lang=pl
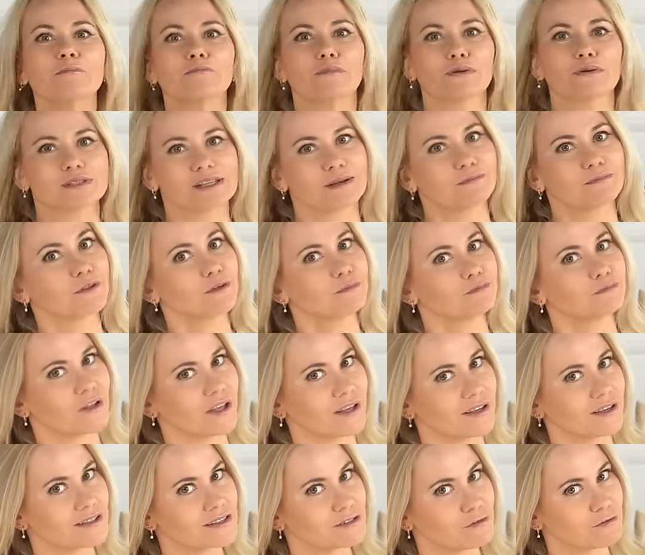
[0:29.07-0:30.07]
bo ze mną
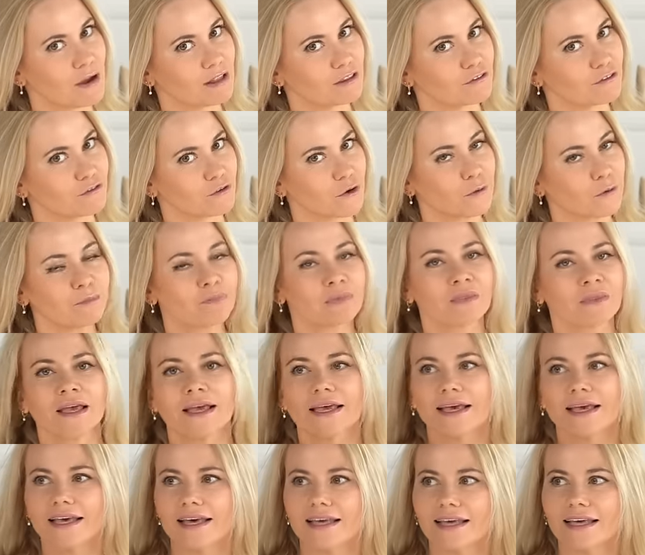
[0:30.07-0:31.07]
nie jest łatwo.
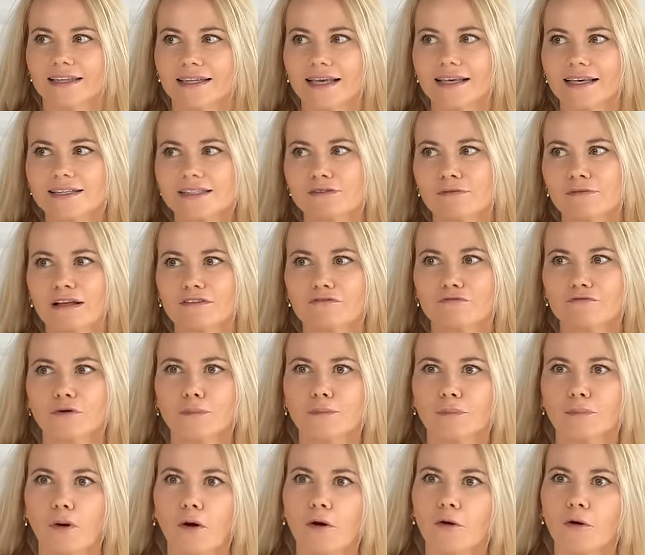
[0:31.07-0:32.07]
E, nie jest łatwo,
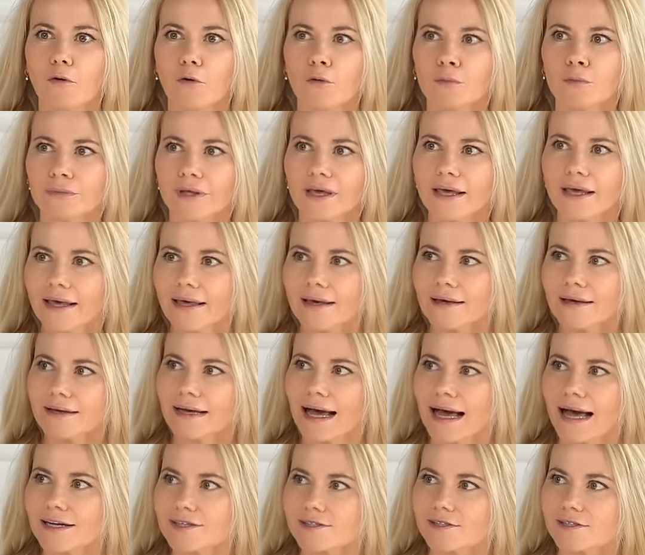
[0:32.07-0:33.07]
bo u mnie
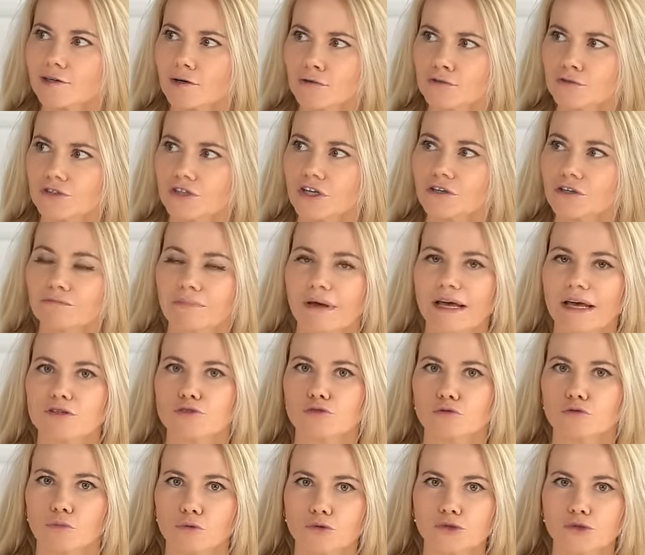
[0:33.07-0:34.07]
każdy odcień
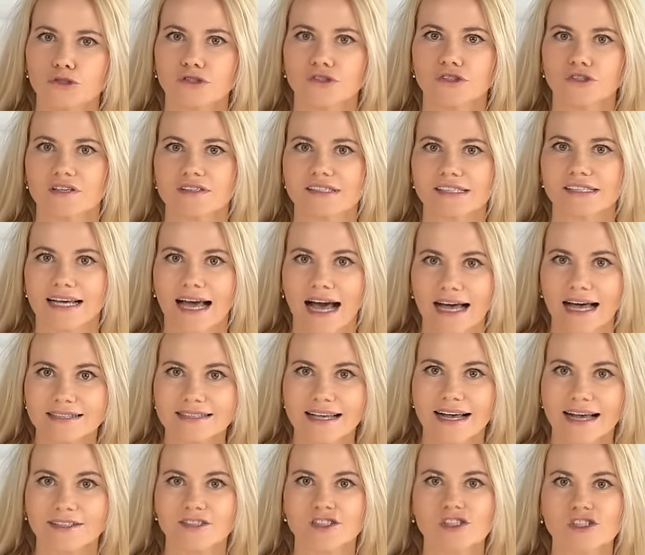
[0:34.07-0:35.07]
beżu musi się
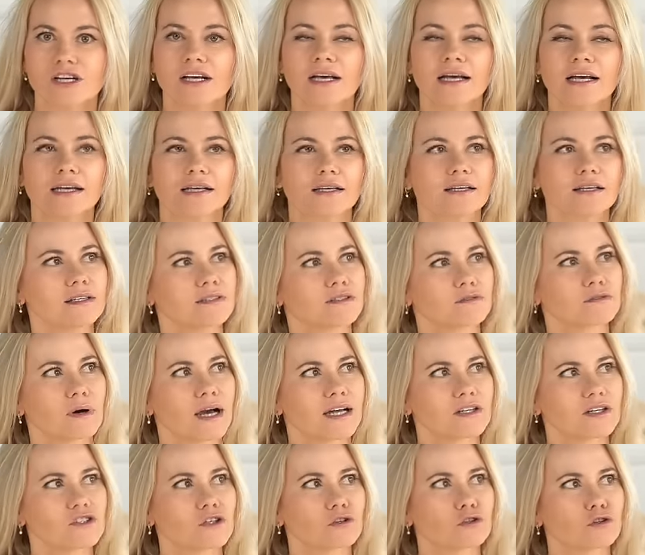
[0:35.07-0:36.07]
zgadzać i
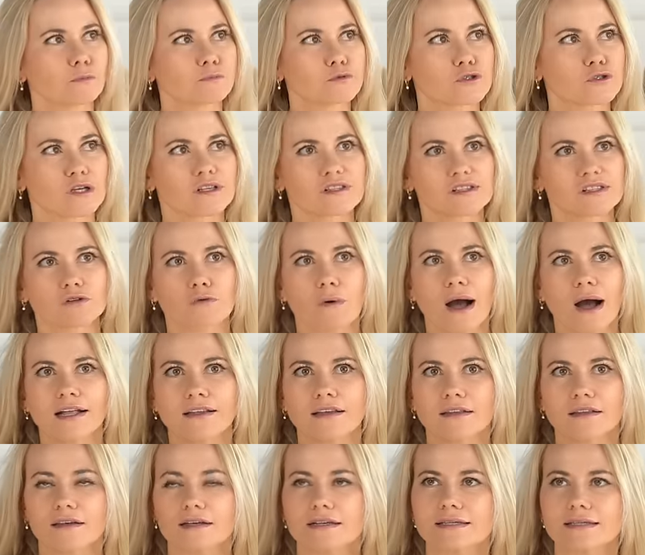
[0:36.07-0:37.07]
słuchajcie, to
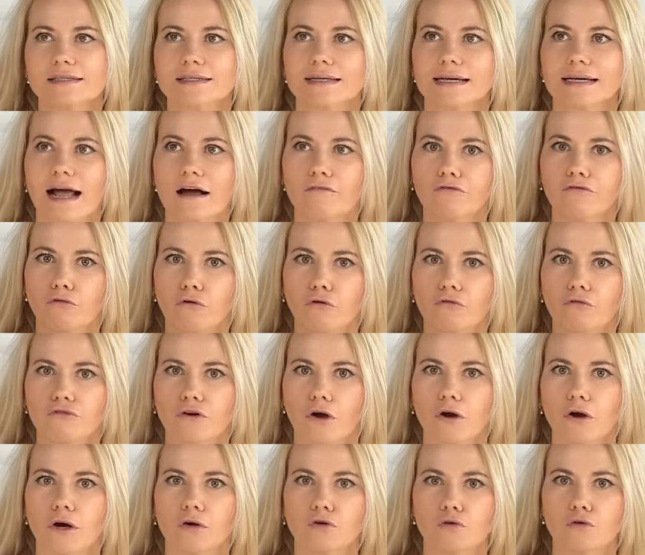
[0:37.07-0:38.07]
przesyłanie tych skrawków
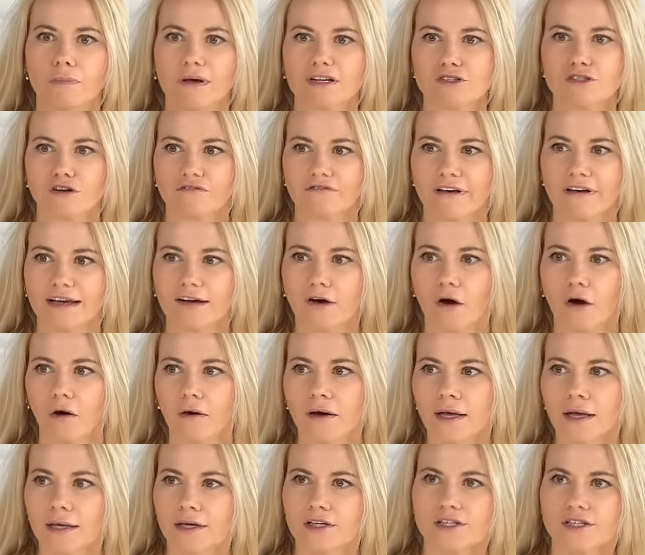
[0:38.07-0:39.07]
koloru
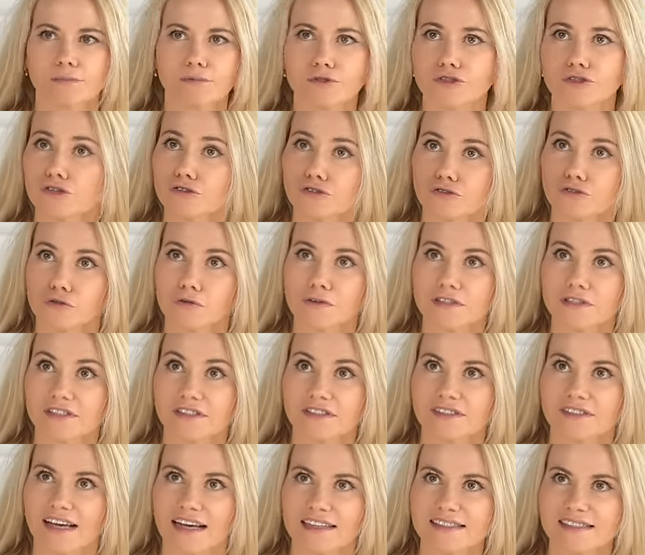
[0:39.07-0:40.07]
beżowego, żeby się
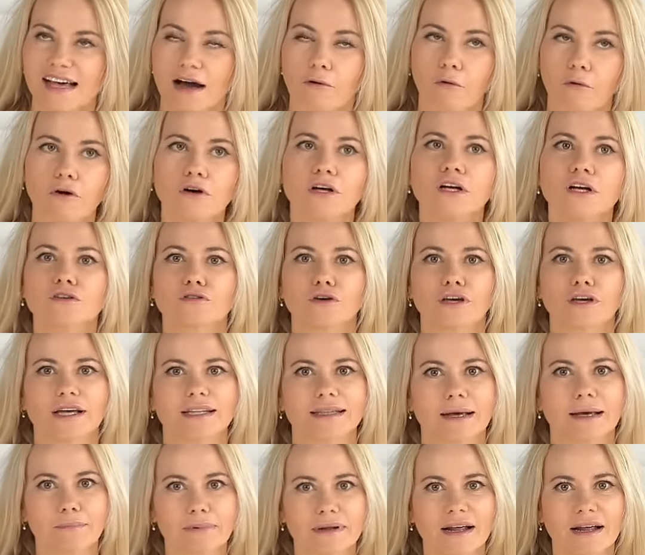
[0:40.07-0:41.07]
Suzy zgadzało, to ja
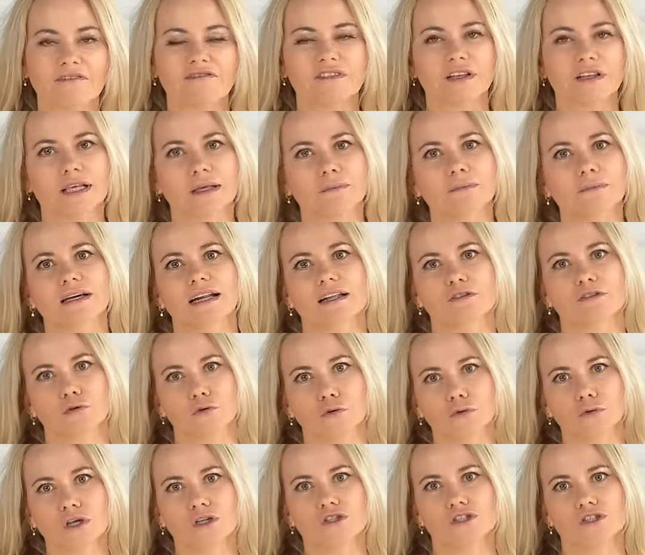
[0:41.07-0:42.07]
naprawdę im
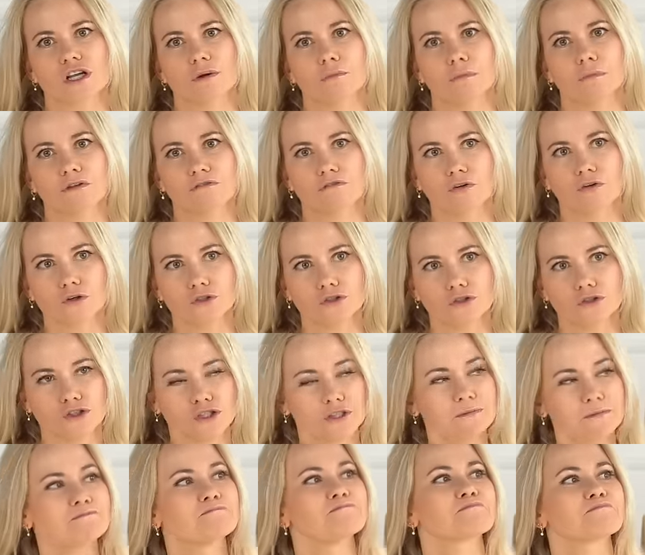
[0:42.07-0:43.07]
gratuluję
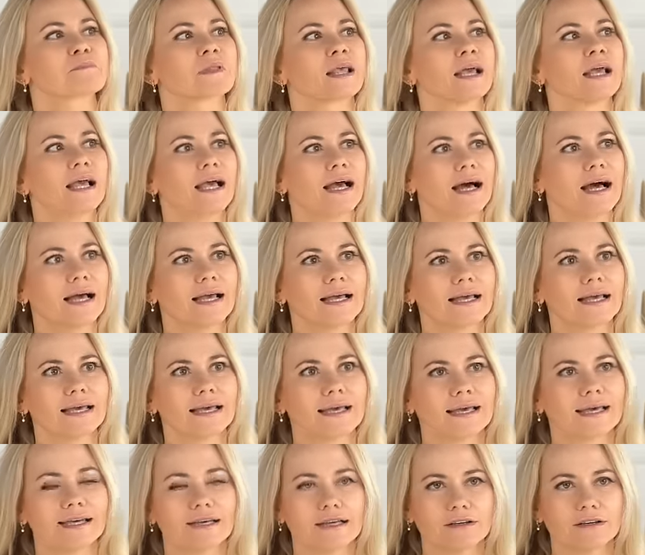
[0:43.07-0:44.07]
cierpliwości,
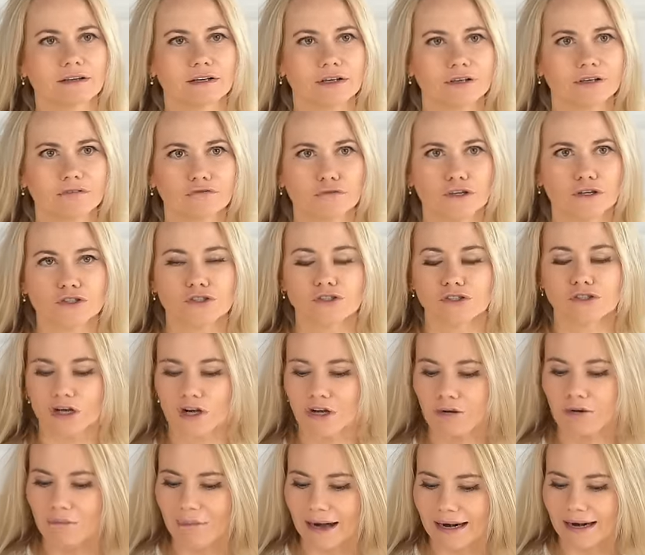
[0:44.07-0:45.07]
yy, yy,
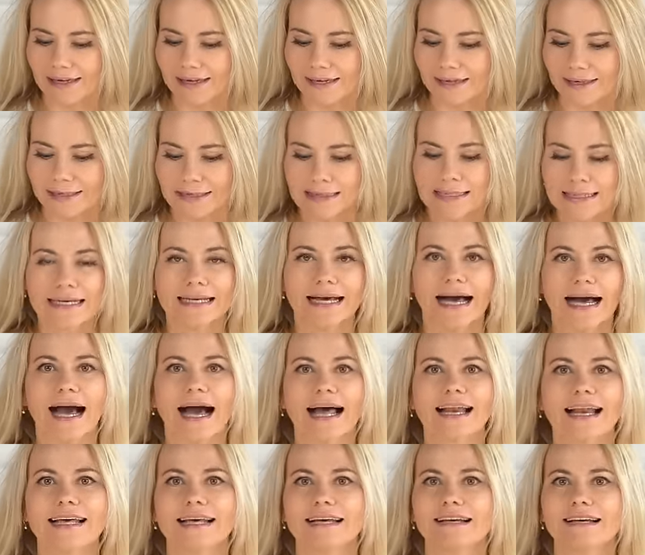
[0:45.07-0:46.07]
właścicielom marki,
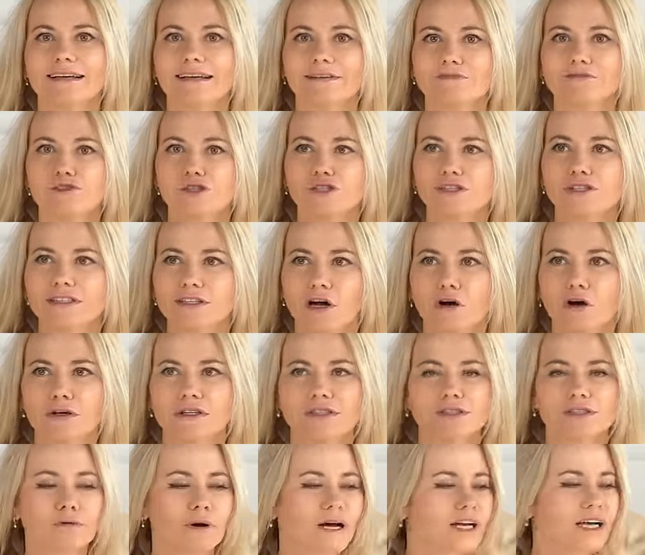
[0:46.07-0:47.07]
ale wszystko
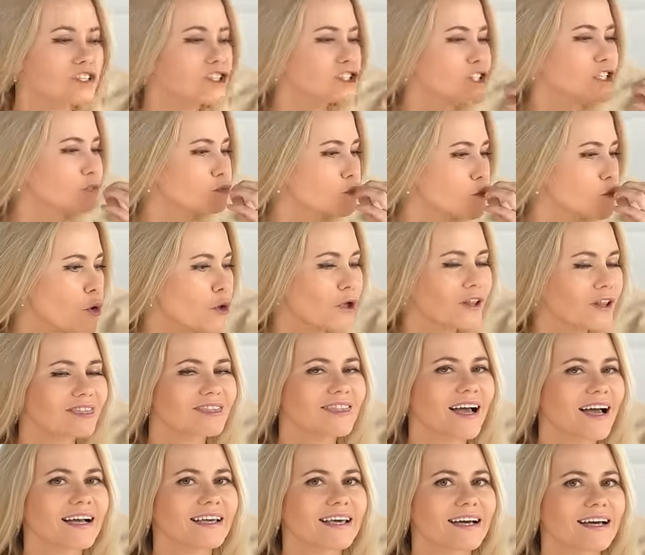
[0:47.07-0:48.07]
jest, słuchajcie,
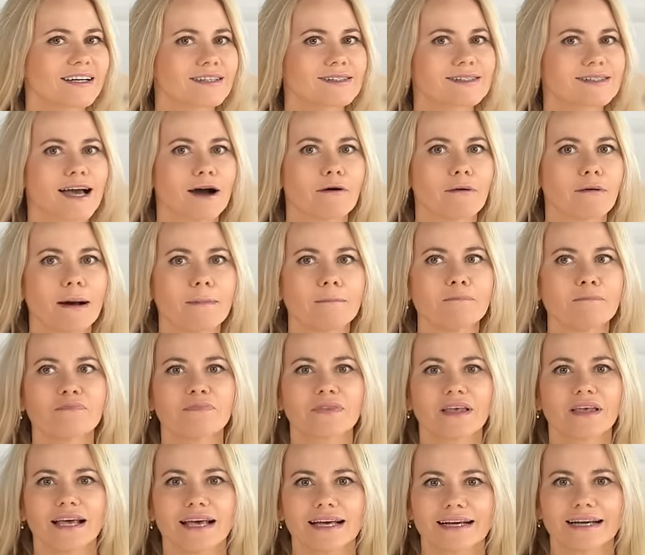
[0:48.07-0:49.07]
tak jak chciałam.
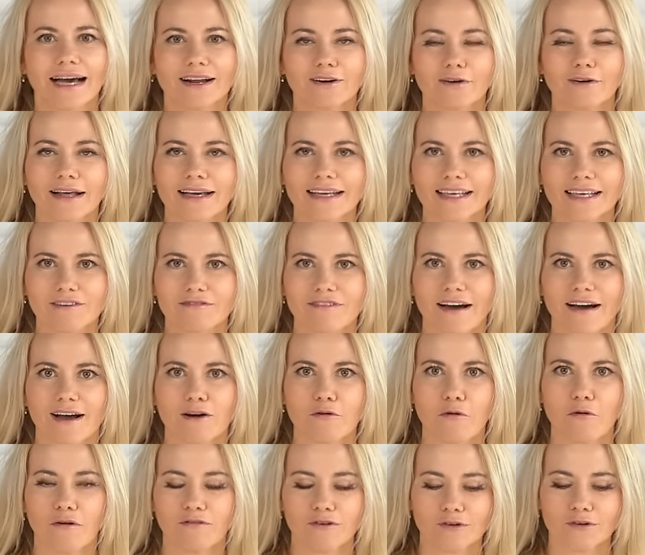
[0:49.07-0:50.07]
Karola kiwa
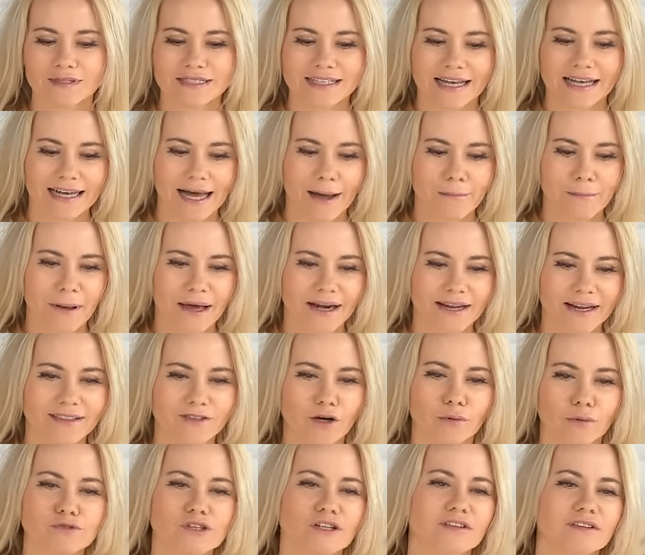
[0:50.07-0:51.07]
głową za kamery,
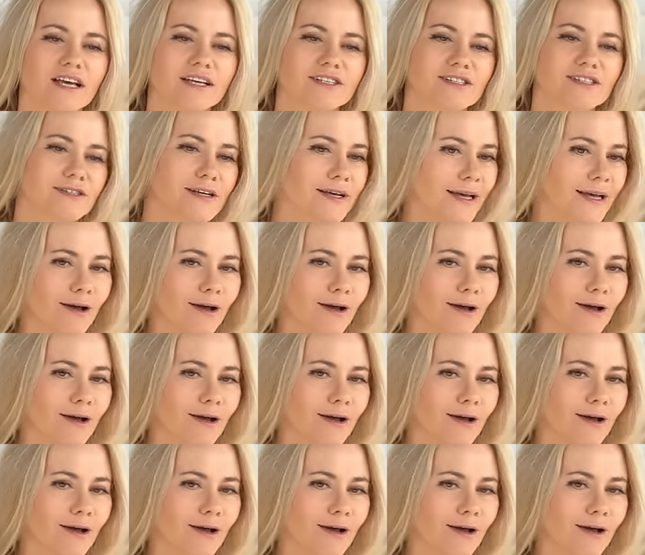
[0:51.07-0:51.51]
dobrze no ja też... To,